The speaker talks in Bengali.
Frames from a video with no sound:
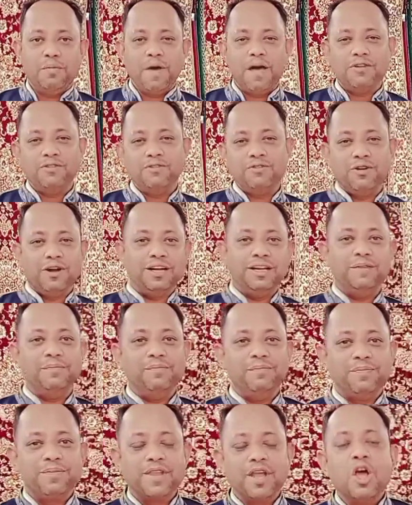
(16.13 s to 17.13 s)
রহমান
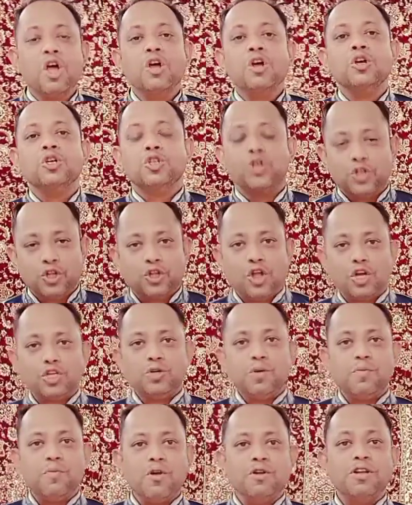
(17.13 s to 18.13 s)
রহিম শুধু
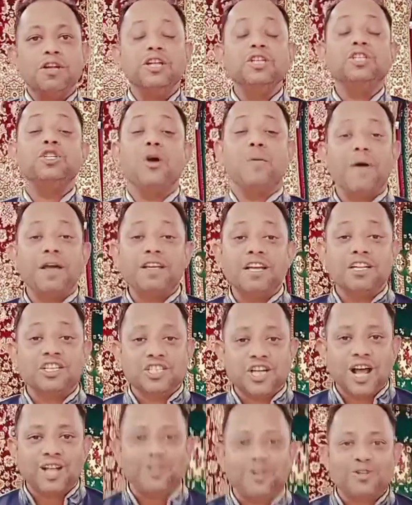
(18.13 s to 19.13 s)
দর্শক মন্ডলী সবাইকে
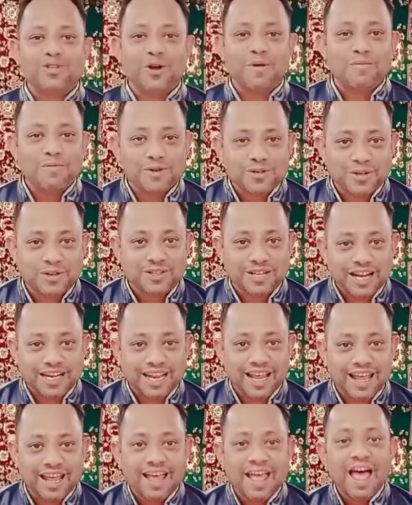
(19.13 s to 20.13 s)
সাদর সম্ভাষণ
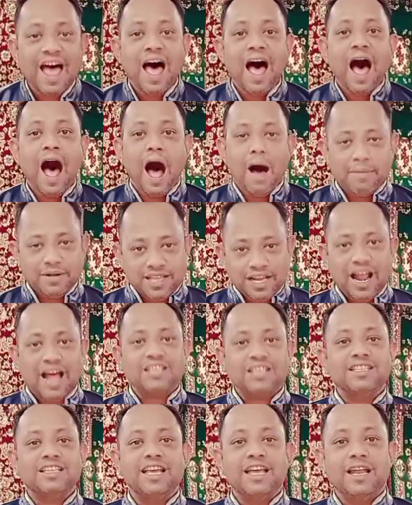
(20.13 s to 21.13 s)
জানিয়ে আমাদের
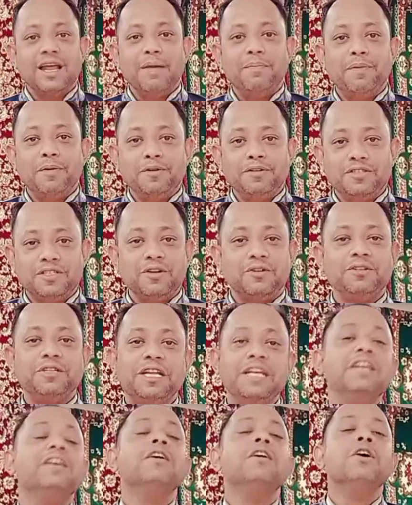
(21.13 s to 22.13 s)
আজকের এই
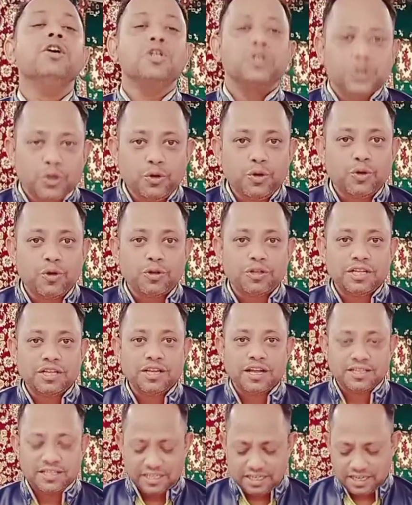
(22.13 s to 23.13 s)
শুরু করতে
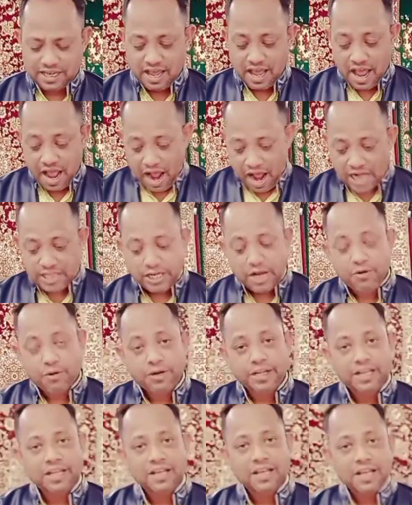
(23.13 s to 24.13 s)
যাচ্ছি আশা
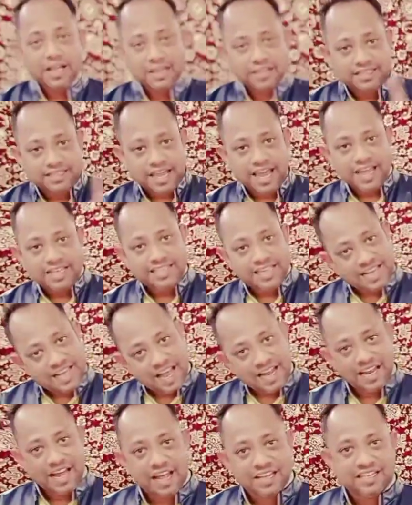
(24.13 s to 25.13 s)
করি যে
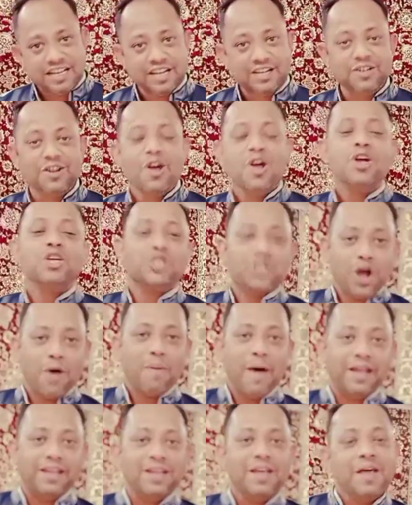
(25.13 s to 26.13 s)
যেখানে আছেন
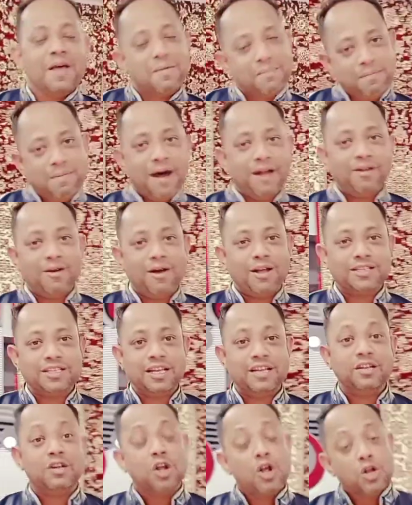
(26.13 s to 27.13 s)
সবাই ভালো
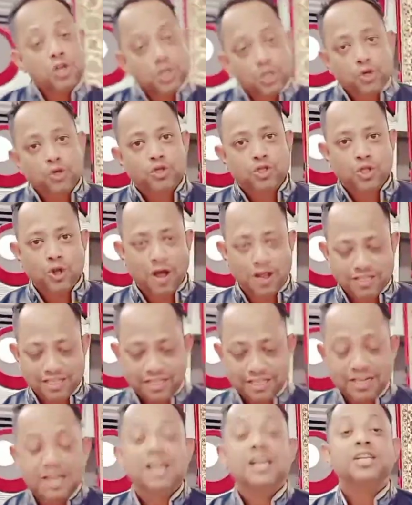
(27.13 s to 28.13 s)
আছেন সুস্থ
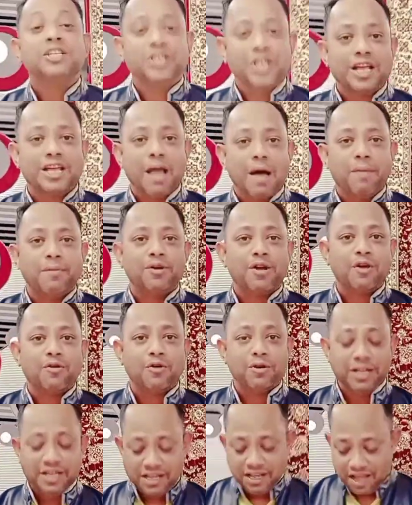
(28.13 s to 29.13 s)
আছেন সেই কামনা
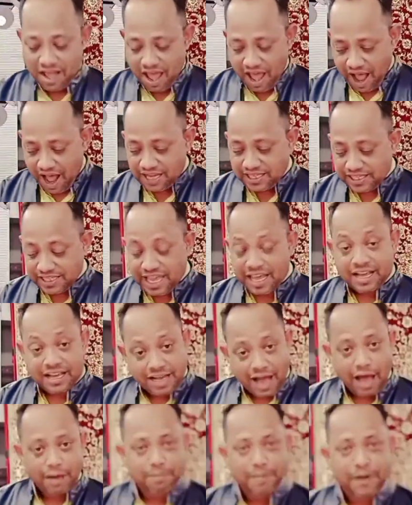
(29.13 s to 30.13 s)
করি আজকে
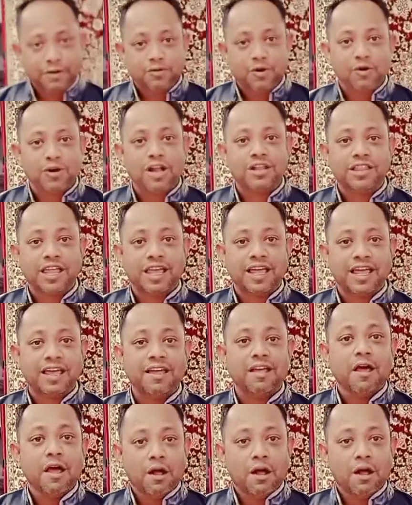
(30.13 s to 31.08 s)
কার্পেট কলার থেকে